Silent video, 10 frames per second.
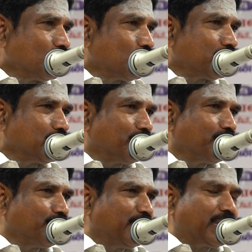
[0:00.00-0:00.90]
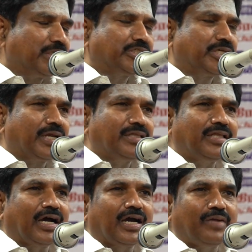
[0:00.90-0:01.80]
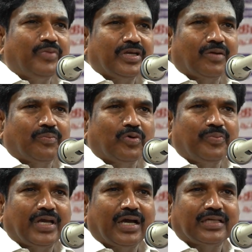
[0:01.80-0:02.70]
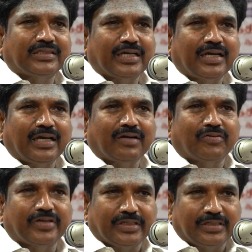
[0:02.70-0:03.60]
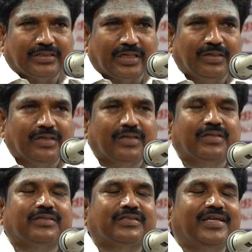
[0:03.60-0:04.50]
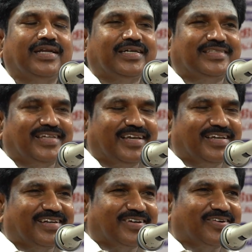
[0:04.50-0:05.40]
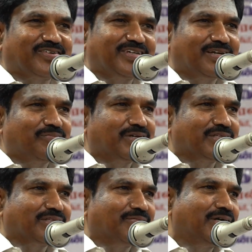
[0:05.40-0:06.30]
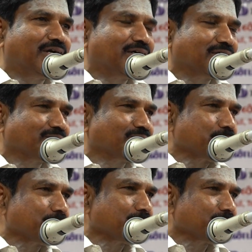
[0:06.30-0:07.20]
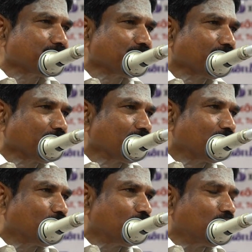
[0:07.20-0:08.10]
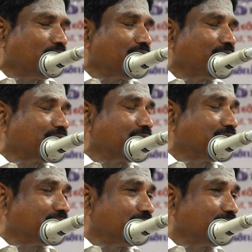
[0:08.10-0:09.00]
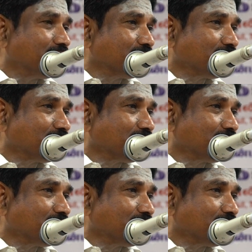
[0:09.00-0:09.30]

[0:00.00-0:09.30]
ஒரு மிகச்சிறந்த ஆன்மீக பூமியாக திகழக்கூடியது தென் தென்னகத்திலே இருக்கக்கூடிய நம்முடைய தமிழ்நாடு பொதுவாக நமக்கெல்லாம் தெரியும்